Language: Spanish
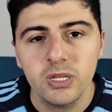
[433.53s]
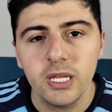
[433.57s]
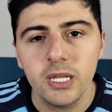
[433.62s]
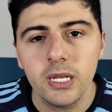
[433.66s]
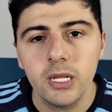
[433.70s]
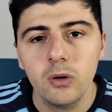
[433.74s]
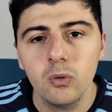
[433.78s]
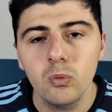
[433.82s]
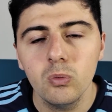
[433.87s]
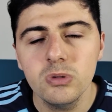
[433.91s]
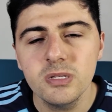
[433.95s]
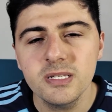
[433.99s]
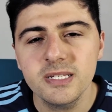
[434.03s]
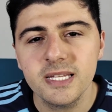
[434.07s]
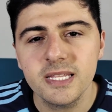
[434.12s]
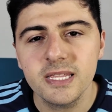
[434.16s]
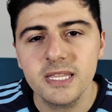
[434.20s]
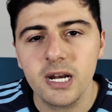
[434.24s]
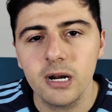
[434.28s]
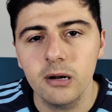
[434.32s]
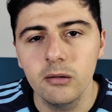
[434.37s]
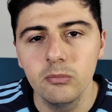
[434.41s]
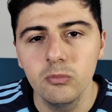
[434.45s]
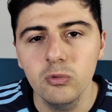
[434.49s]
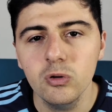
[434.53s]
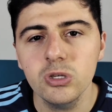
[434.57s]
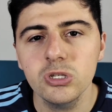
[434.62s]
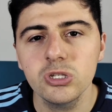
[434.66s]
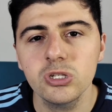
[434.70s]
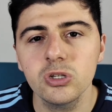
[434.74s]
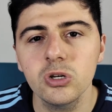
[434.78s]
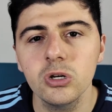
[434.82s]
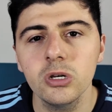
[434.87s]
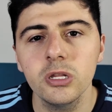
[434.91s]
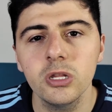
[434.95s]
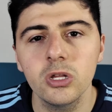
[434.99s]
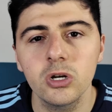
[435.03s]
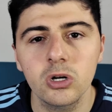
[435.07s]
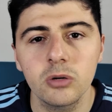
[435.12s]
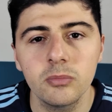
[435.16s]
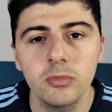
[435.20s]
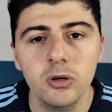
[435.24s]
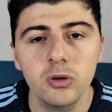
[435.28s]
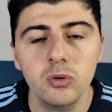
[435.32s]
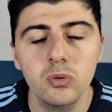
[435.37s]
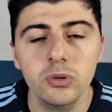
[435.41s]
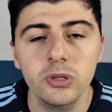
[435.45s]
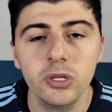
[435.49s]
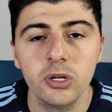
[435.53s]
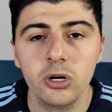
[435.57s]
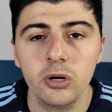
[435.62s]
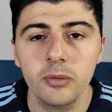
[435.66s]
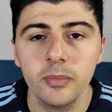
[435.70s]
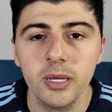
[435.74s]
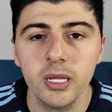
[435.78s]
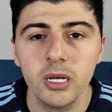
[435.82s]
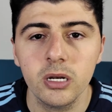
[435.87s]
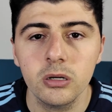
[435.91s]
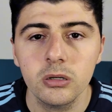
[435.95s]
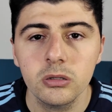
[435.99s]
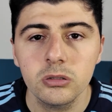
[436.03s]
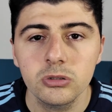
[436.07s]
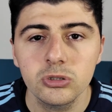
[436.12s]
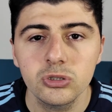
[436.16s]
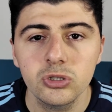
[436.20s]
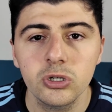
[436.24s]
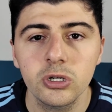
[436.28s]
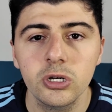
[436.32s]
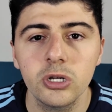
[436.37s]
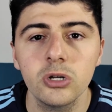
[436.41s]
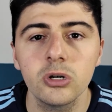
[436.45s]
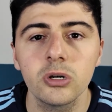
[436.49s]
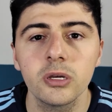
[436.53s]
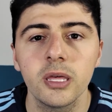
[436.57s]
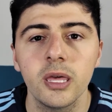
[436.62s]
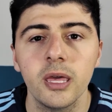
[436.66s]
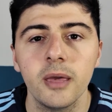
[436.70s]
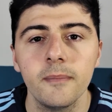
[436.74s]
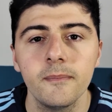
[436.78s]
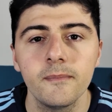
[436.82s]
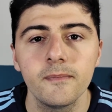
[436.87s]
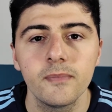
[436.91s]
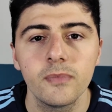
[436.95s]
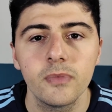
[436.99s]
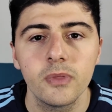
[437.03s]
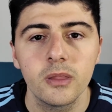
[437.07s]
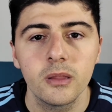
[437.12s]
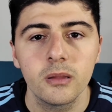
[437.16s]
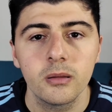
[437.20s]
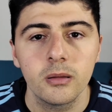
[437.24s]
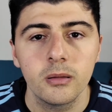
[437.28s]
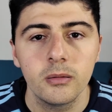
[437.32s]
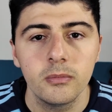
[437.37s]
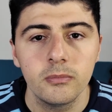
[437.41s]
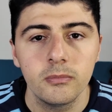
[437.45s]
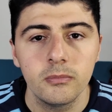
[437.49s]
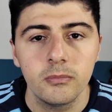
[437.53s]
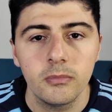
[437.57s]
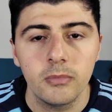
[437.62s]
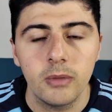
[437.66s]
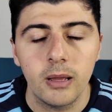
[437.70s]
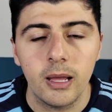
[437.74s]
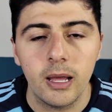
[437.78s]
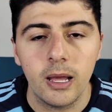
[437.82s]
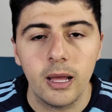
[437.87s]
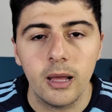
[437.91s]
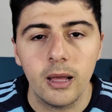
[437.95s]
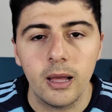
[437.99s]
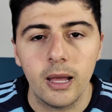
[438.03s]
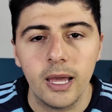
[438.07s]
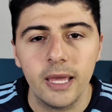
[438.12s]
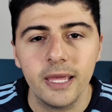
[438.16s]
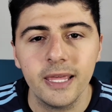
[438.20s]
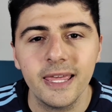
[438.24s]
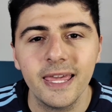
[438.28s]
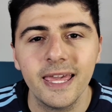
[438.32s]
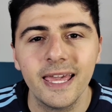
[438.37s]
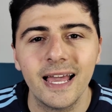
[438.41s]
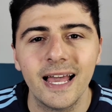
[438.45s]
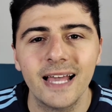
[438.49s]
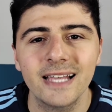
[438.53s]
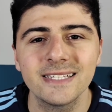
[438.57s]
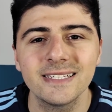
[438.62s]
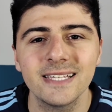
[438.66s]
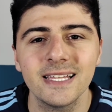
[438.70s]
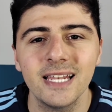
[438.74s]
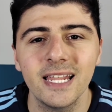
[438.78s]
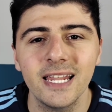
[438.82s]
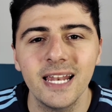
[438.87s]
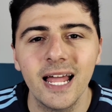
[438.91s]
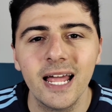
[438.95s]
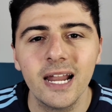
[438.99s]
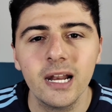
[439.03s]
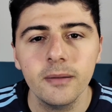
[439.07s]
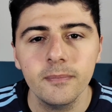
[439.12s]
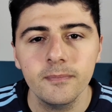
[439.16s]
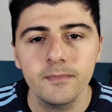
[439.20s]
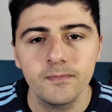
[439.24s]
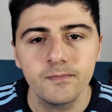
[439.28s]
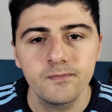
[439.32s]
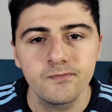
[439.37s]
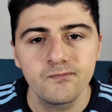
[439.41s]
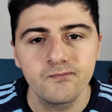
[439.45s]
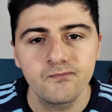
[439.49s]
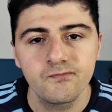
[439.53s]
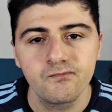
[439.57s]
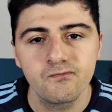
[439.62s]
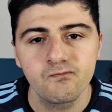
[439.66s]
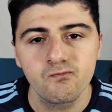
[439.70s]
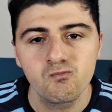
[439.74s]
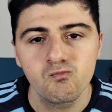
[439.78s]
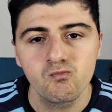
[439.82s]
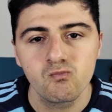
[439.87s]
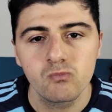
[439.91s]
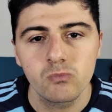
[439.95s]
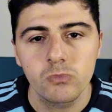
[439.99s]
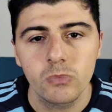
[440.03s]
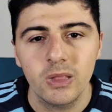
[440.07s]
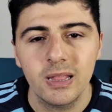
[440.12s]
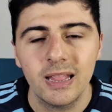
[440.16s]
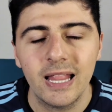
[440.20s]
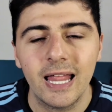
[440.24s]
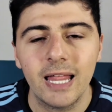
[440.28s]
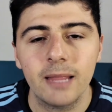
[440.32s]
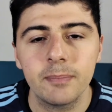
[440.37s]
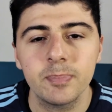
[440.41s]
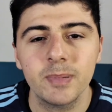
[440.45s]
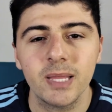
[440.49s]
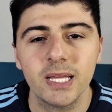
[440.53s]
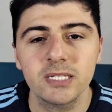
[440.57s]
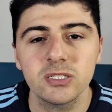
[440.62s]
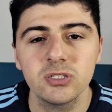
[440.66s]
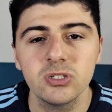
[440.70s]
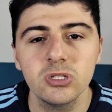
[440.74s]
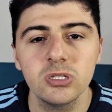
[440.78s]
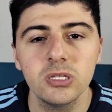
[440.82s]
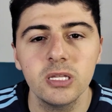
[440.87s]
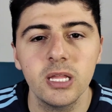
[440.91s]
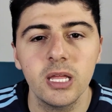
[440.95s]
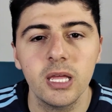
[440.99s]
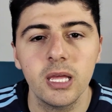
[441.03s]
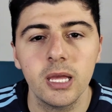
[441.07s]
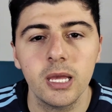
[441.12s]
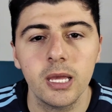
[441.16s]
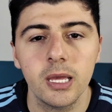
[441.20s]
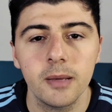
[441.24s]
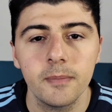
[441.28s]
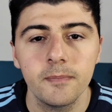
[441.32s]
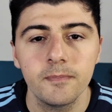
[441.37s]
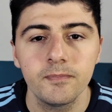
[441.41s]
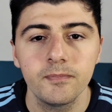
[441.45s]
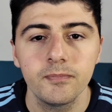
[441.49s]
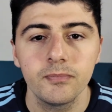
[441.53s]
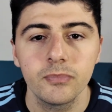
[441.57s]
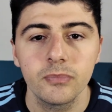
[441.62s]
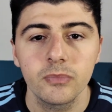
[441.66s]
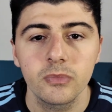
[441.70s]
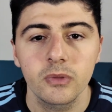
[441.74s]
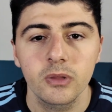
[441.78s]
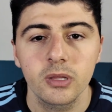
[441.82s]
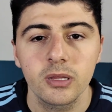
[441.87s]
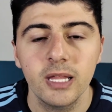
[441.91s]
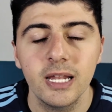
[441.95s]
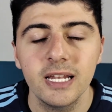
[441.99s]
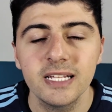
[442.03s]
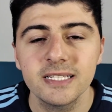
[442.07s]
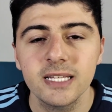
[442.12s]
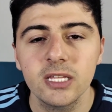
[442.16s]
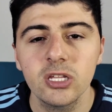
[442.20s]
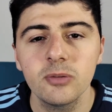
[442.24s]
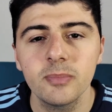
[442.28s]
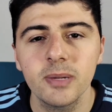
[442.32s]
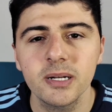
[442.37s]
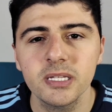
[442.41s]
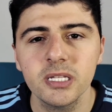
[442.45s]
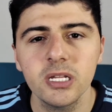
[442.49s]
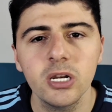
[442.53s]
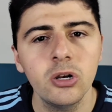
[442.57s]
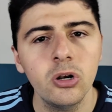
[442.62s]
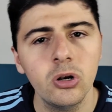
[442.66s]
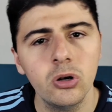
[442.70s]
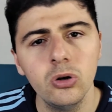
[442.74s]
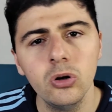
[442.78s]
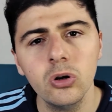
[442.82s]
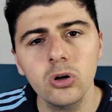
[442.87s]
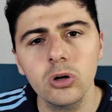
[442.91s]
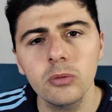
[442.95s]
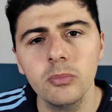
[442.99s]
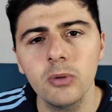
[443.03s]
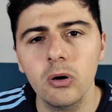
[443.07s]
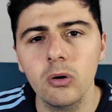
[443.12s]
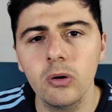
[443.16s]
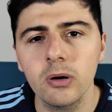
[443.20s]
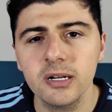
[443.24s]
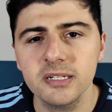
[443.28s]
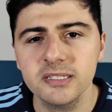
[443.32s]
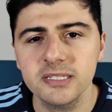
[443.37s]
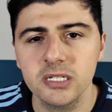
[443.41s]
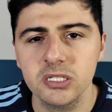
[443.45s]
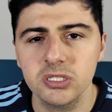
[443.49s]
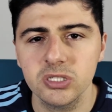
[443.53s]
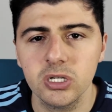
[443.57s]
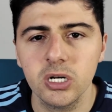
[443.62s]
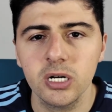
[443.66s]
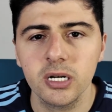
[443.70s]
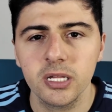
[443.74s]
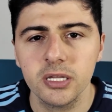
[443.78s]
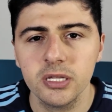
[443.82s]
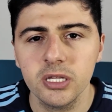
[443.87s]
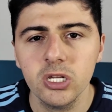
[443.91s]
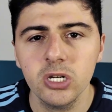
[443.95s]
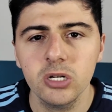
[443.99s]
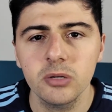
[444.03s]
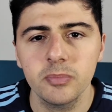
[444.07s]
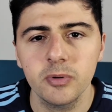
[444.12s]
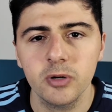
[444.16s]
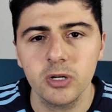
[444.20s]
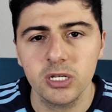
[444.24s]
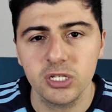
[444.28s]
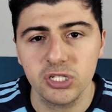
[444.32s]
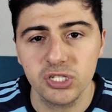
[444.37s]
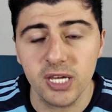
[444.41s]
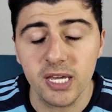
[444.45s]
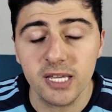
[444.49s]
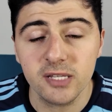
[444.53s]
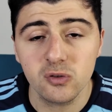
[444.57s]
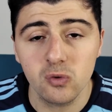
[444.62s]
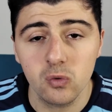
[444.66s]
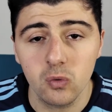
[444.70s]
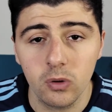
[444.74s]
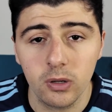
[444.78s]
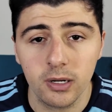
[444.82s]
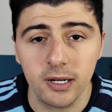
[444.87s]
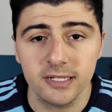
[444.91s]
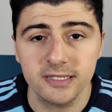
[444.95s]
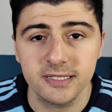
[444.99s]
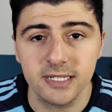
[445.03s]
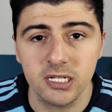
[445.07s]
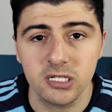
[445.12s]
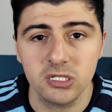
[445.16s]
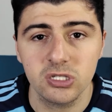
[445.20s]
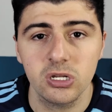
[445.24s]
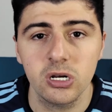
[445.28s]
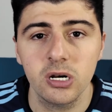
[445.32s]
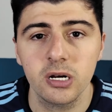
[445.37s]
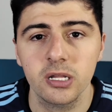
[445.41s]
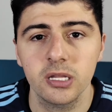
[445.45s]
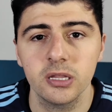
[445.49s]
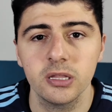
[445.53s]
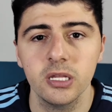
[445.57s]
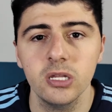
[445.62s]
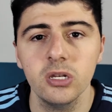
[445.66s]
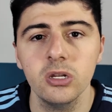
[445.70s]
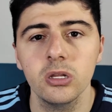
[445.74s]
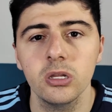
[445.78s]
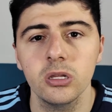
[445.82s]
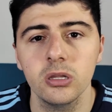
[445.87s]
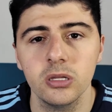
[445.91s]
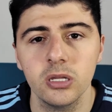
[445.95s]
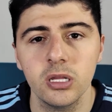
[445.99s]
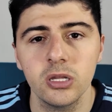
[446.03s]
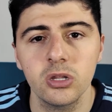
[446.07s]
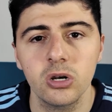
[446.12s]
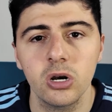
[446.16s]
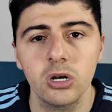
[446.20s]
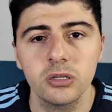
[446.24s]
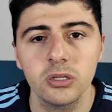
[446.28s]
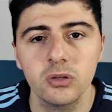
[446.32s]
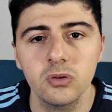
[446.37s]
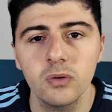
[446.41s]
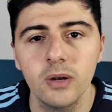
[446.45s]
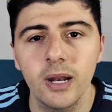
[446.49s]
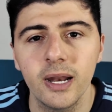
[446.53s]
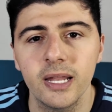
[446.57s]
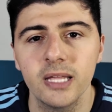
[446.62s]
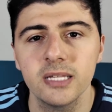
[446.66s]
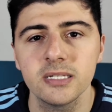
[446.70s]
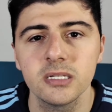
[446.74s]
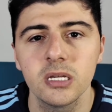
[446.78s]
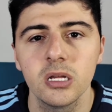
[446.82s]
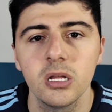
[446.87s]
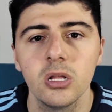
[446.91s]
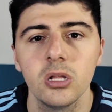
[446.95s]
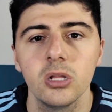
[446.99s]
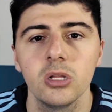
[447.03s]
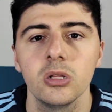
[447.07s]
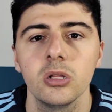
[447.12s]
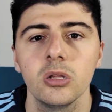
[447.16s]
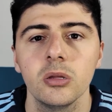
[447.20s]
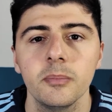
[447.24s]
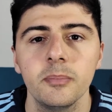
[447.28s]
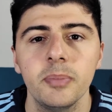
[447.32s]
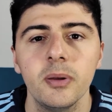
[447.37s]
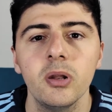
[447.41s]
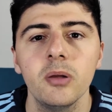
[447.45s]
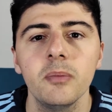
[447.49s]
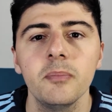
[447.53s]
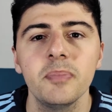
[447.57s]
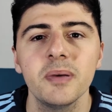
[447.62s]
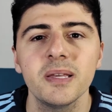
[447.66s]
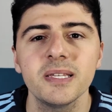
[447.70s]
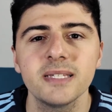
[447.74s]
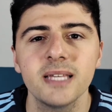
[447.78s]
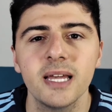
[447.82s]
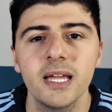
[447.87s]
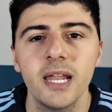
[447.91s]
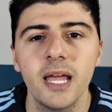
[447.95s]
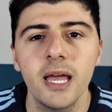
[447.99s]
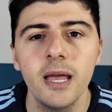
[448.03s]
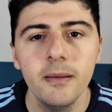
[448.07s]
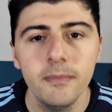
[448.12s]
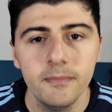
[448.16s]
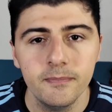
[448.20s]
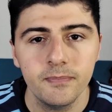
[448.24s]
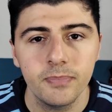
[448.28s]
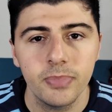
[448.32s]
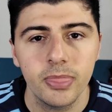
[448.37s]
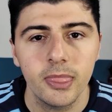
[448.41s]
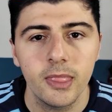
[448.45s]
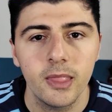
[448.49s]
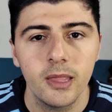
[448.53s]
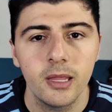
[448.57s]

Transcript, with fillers: tiene un central muy sólido como el Cuti Romero. Yo creo que hay que acelerar la adaptación de, Lisandro Martínez, no como jugador de selección argentino, porque ya es un jugador de selección argentino dentro de los titulares, pero empezar a